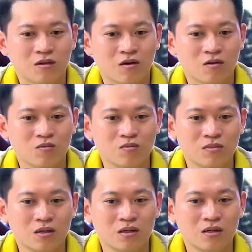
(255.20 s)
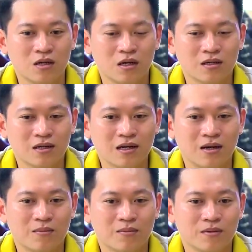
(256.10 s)
Toàn cũng ờ, rất
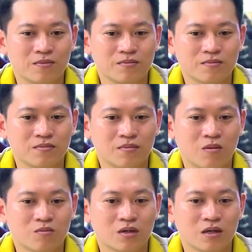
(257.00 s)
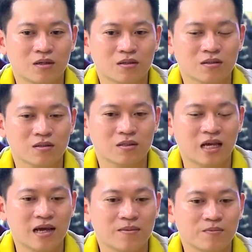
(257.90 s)
là mong ờ,
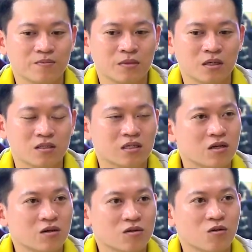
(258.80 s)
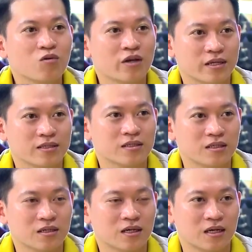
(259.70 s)
sẽ sẽ huấn luyện
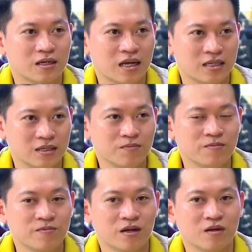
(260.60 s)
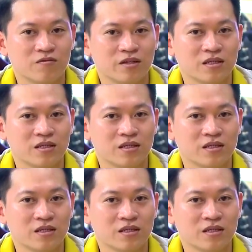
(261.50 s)
được ra ờ, những vận động